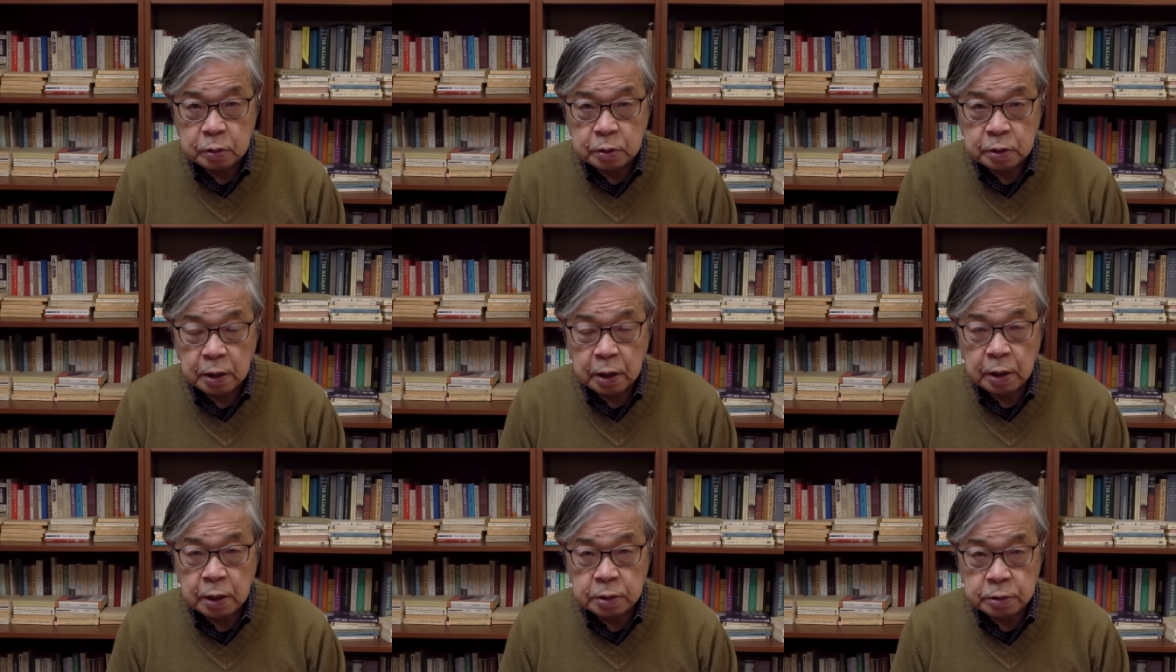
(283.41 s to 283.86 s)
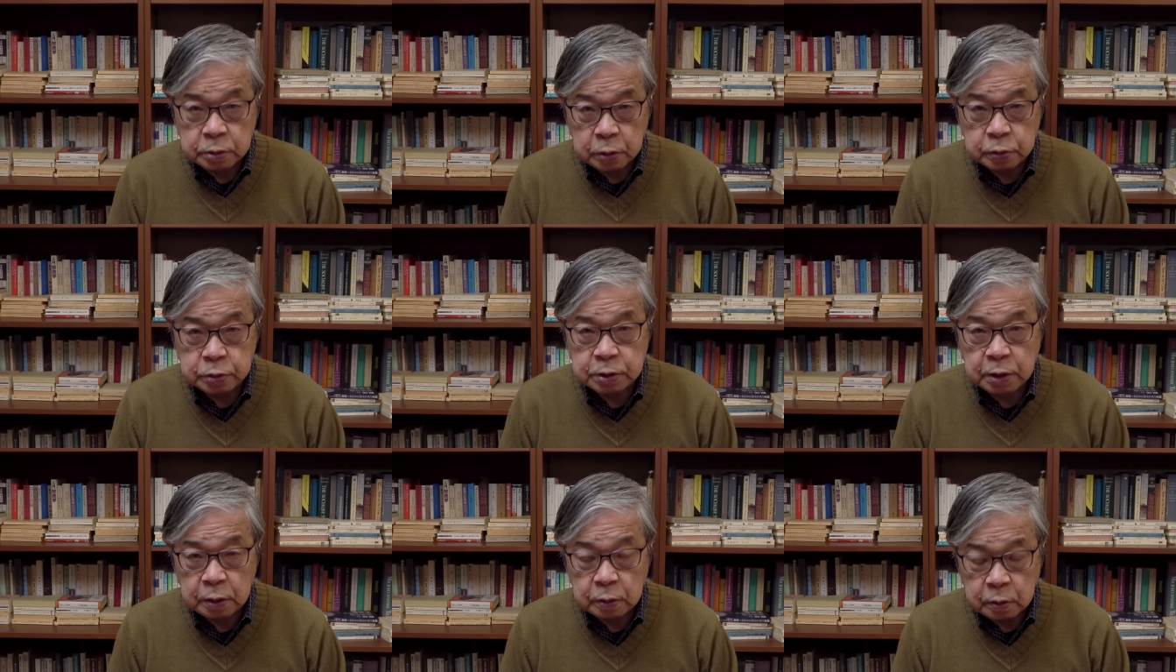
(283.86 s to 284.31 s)
で、炎
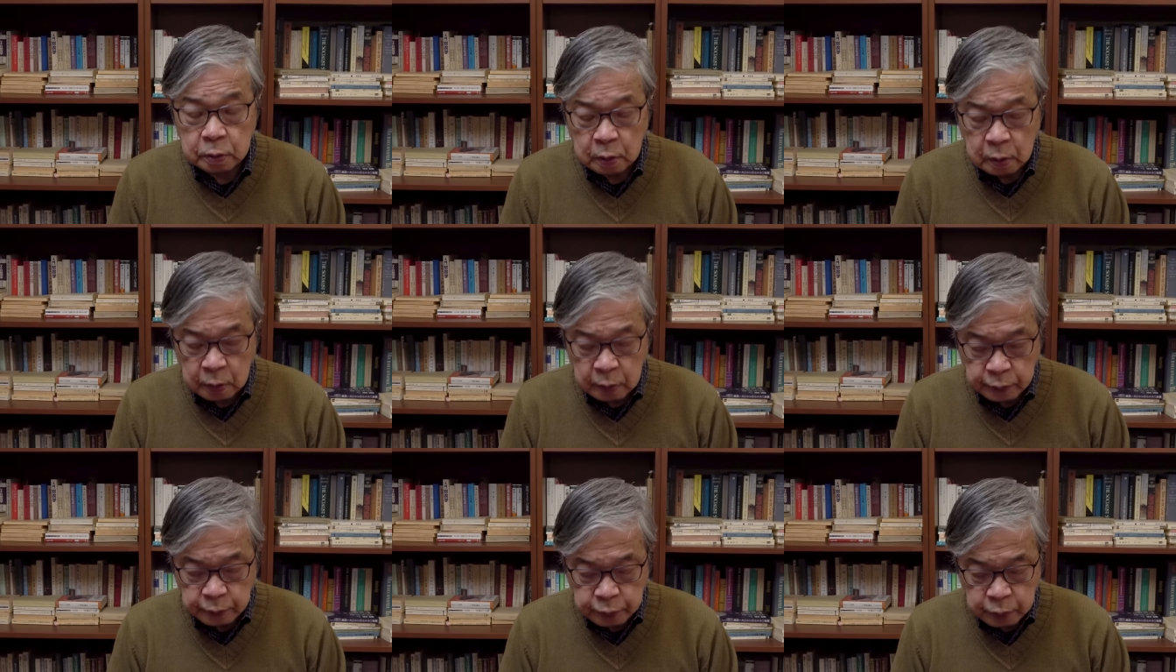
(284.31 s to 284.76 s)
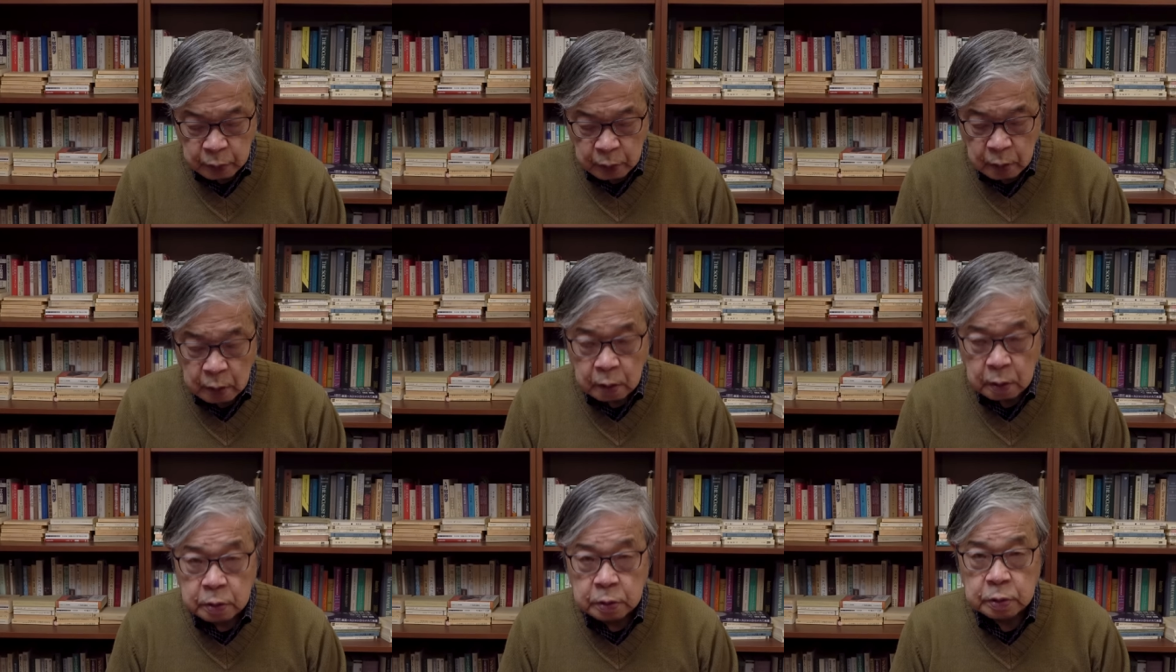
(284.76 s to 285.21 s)
上したと
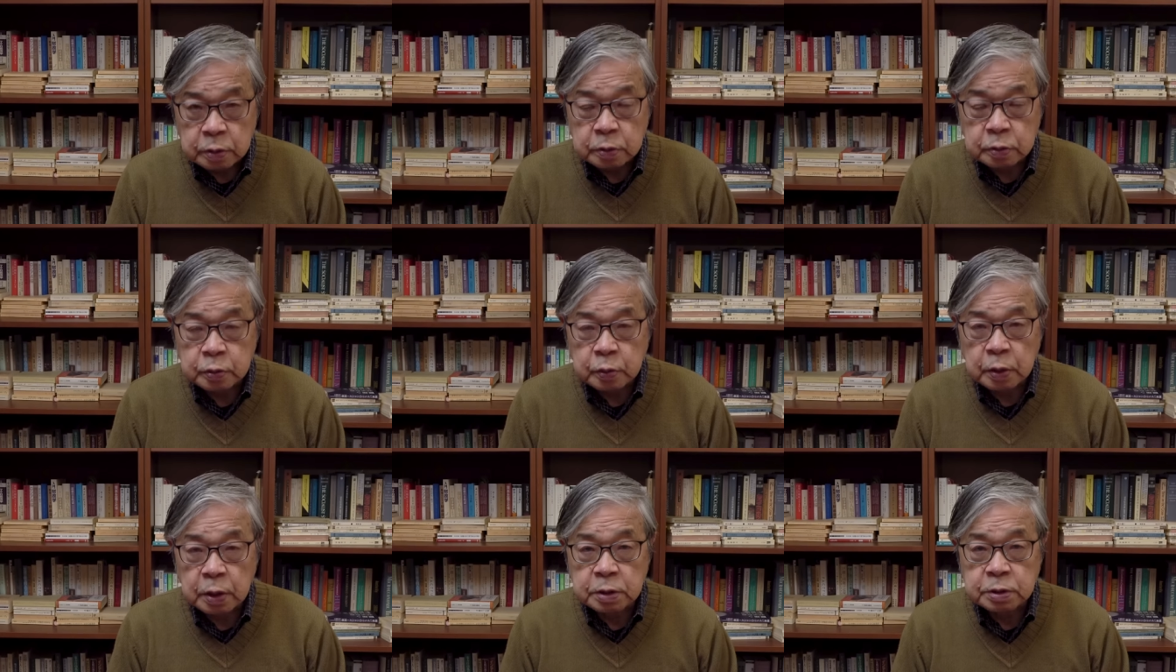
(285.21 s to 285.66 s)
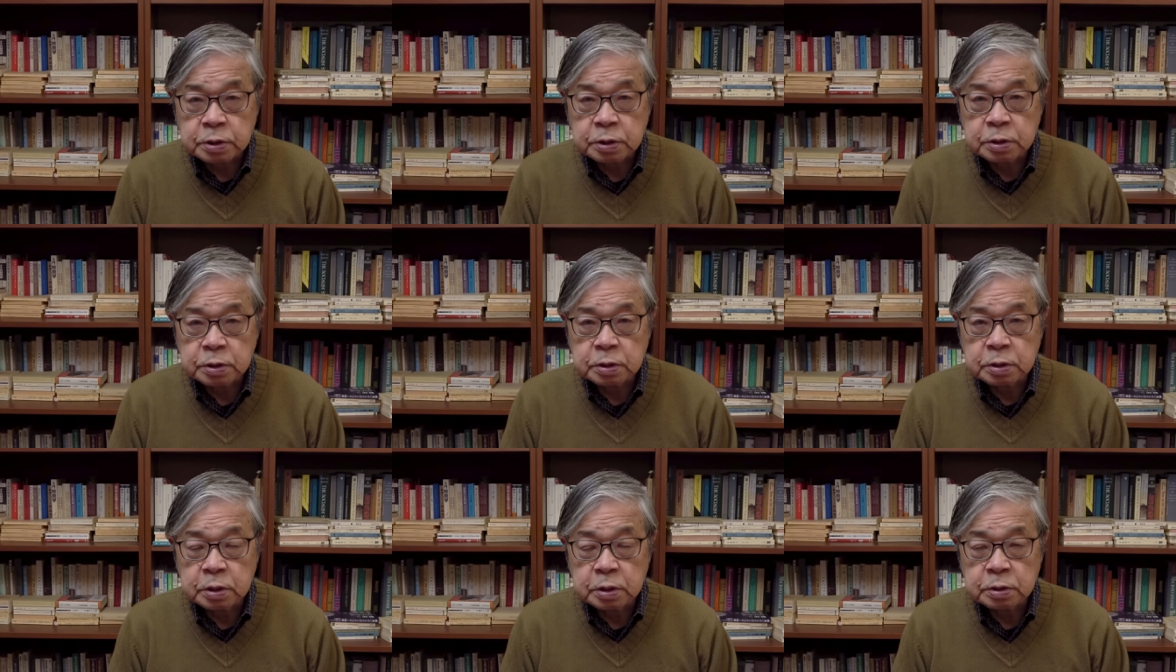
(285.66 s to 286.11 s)
いうことら
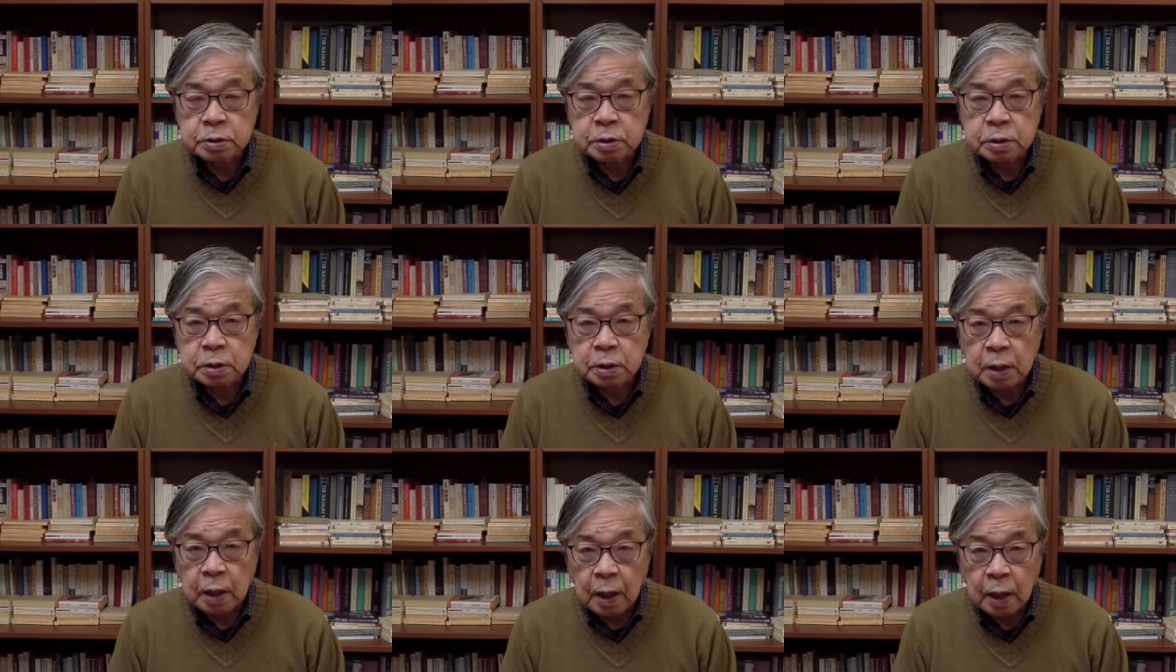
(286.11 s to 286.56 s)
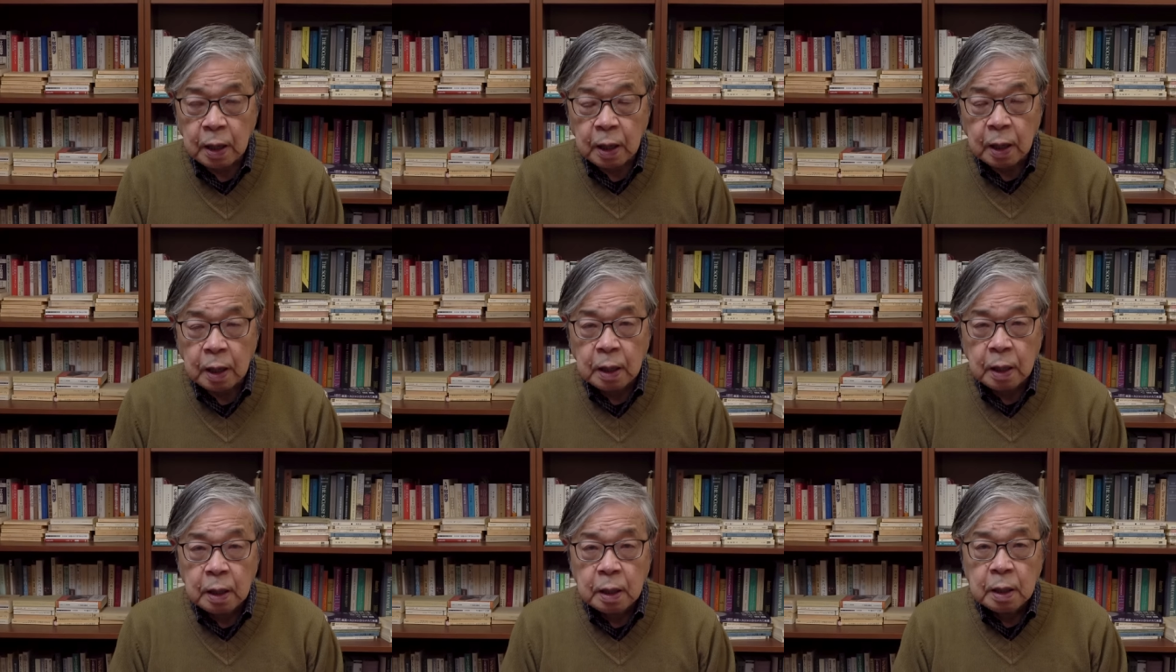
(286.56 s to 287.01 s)
しいんです
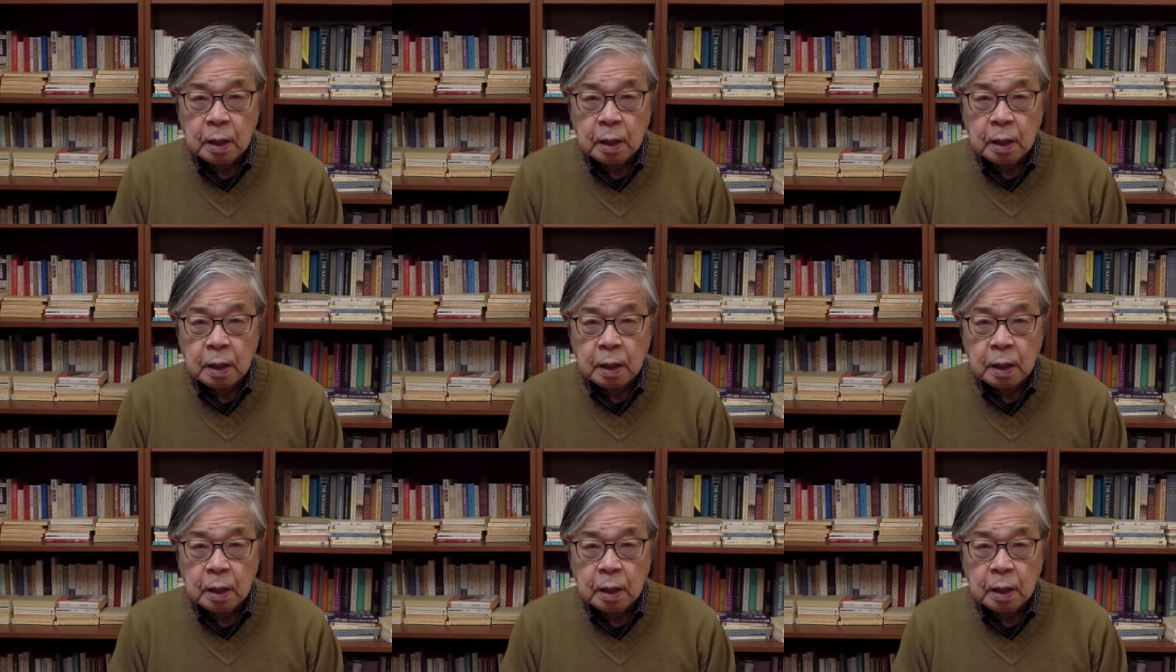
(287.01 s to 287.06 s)
が、